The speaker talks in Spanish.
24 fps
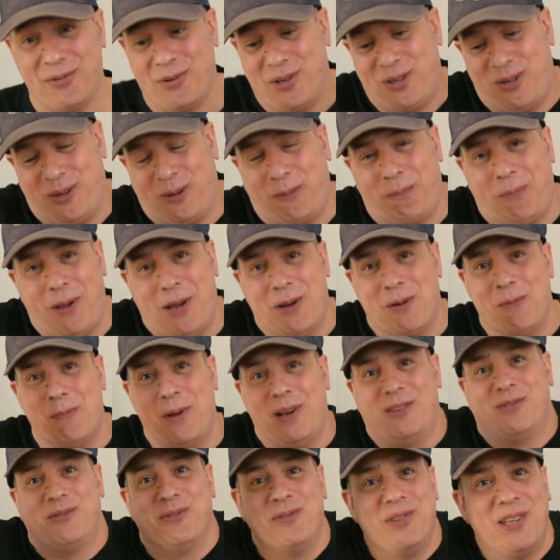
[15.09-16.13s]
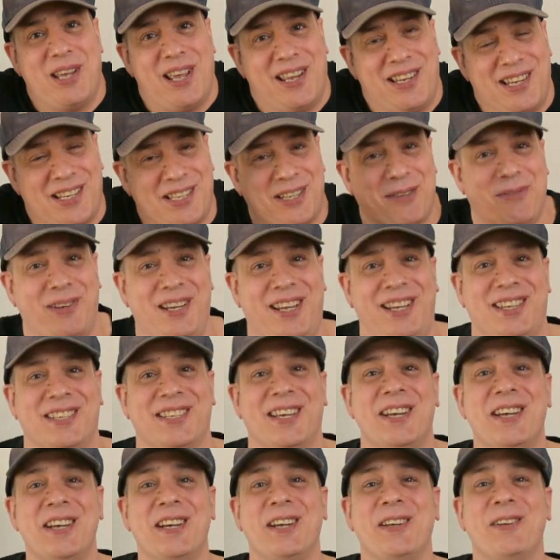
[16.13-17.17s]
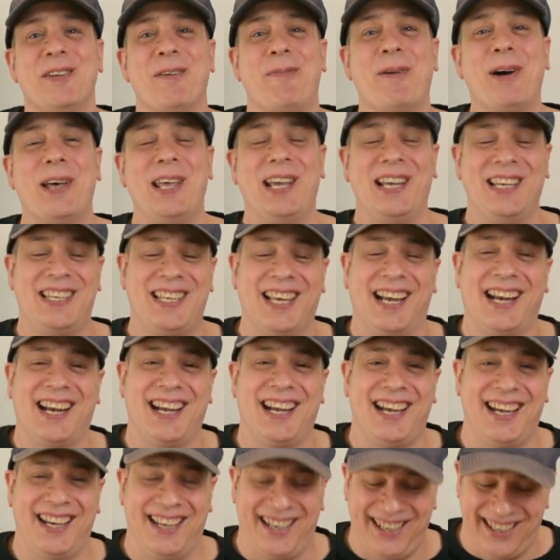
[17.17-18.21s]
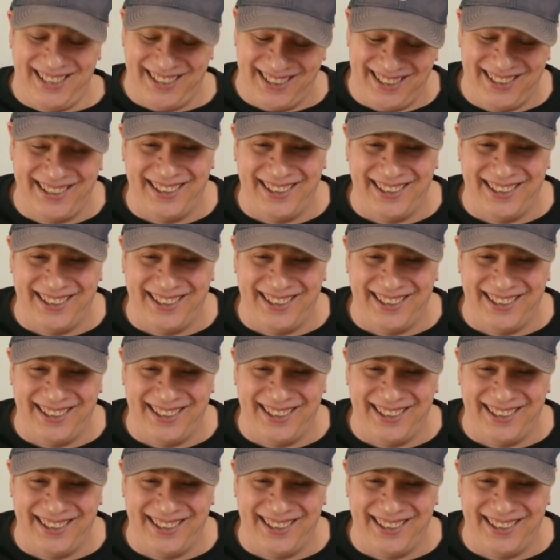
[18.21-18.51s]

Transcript: o eso espero, menos de un día ya sabéis, no podéis sacar.